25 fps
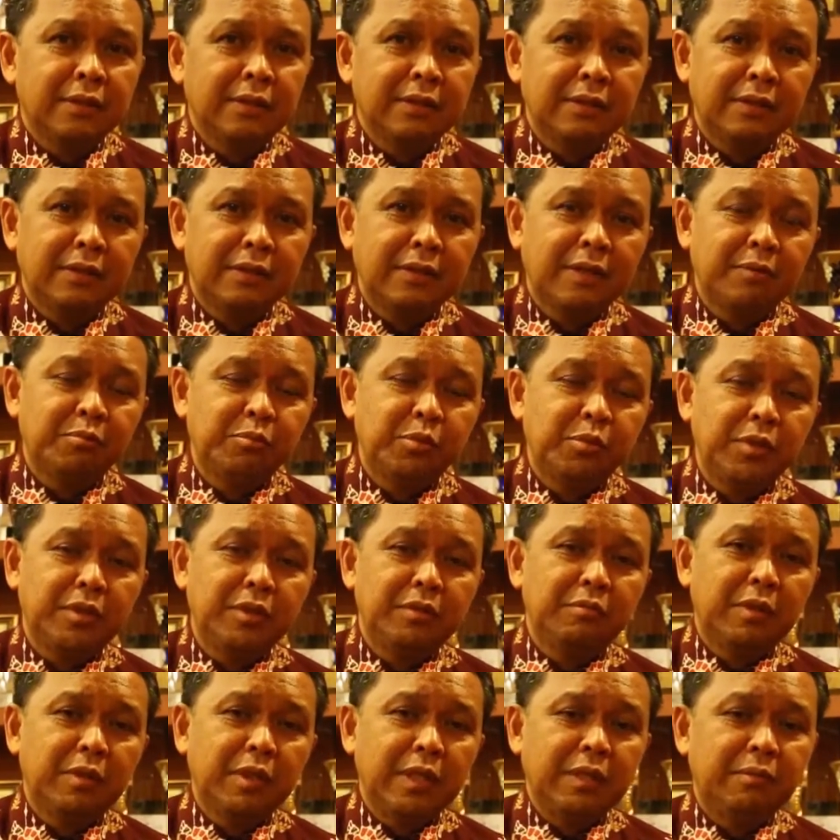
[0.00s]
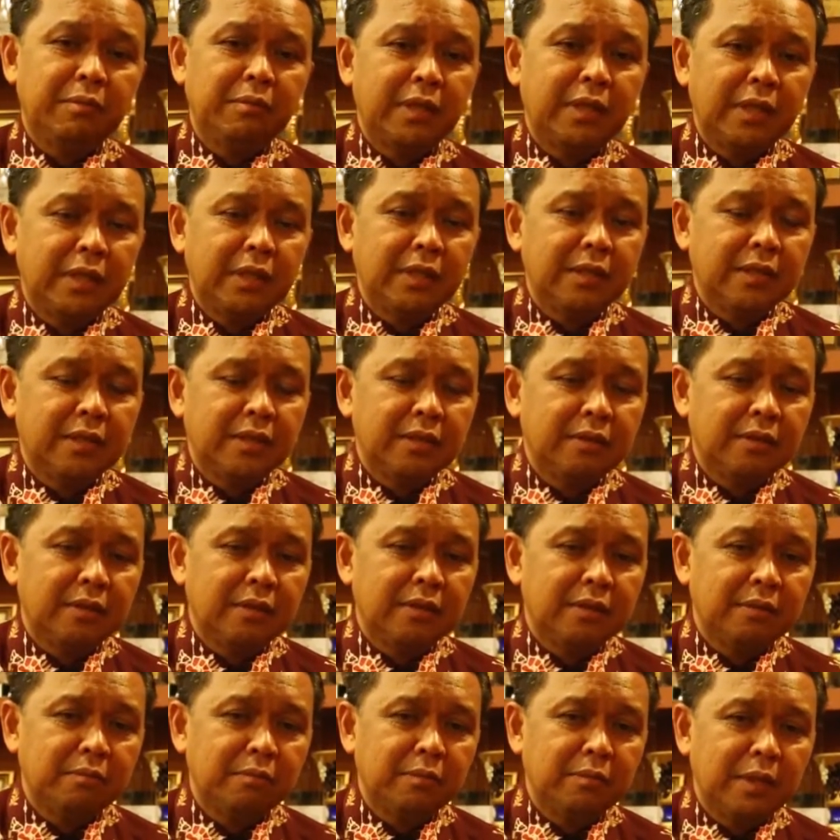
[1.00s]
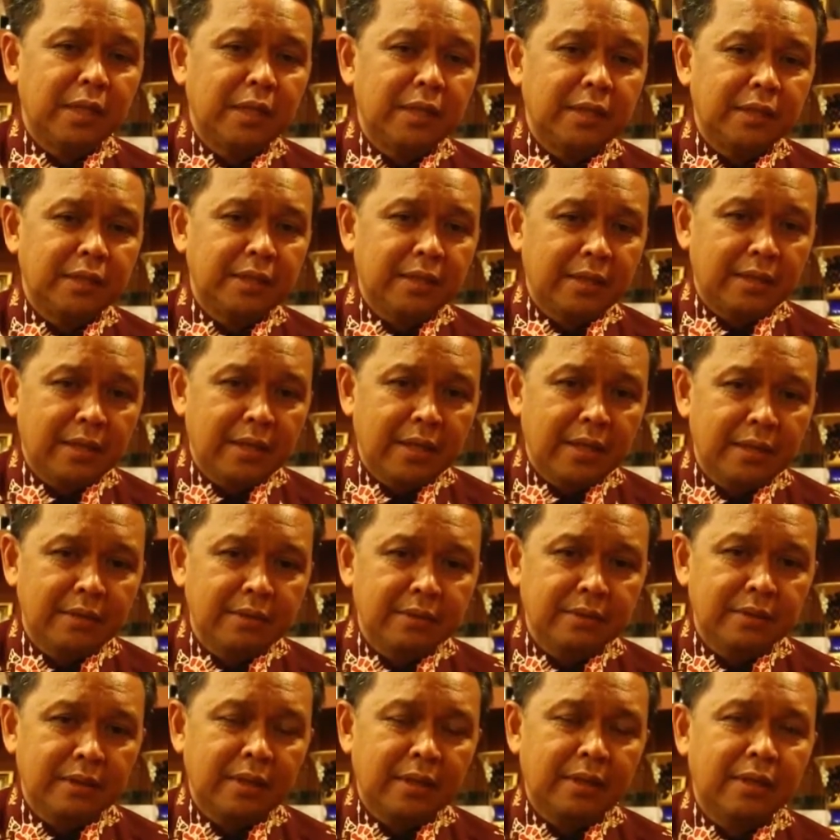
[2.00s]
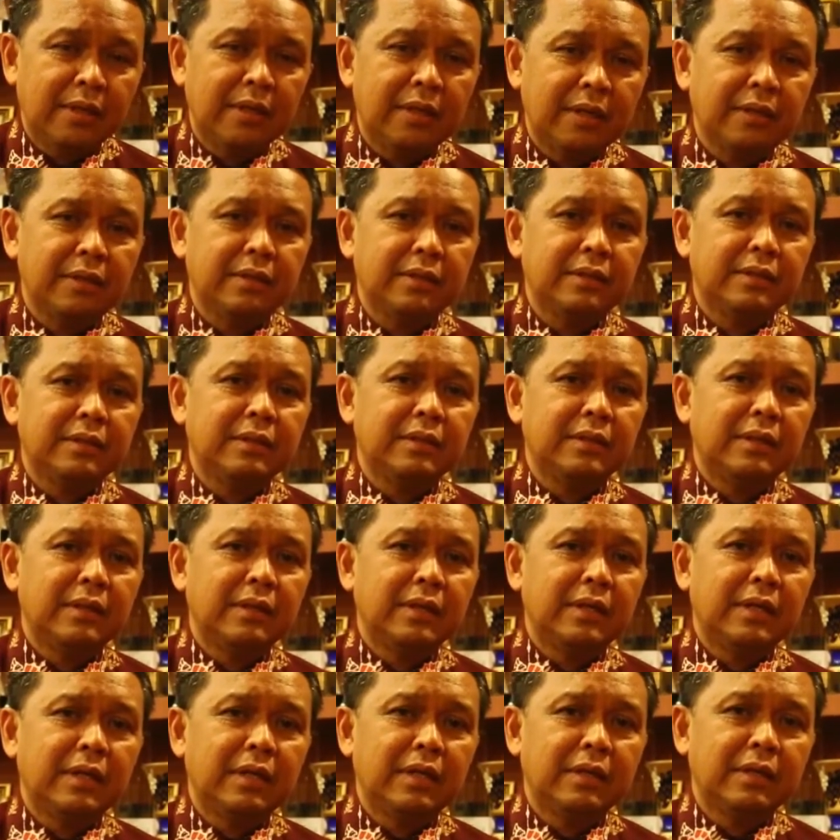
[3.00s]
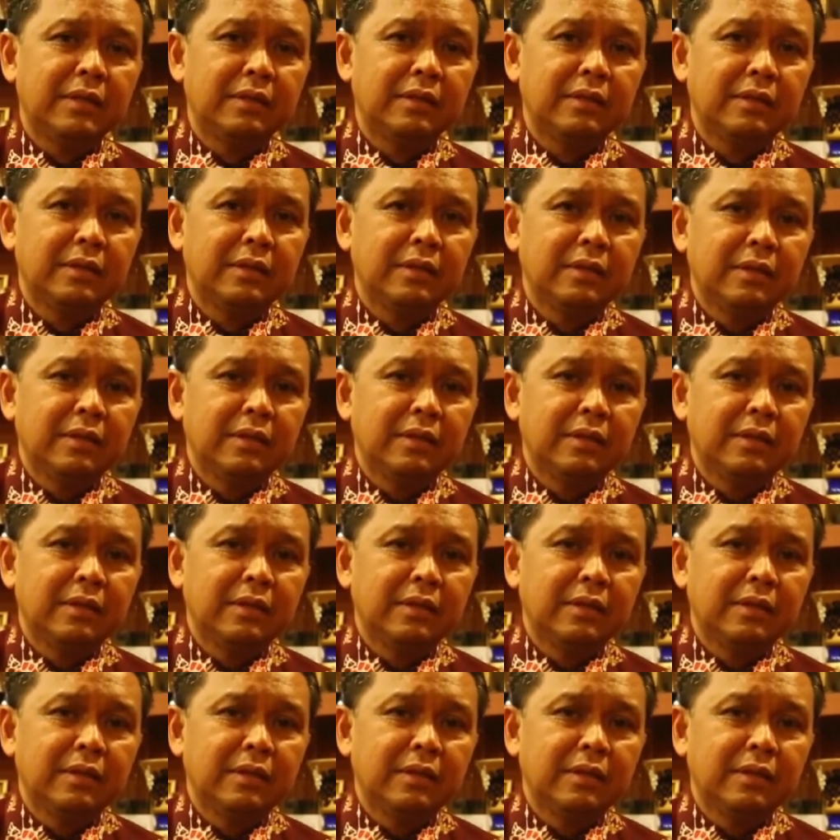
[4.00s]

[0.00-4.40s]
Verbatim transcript: tetapi bagaimana kita melahirkan anak dengan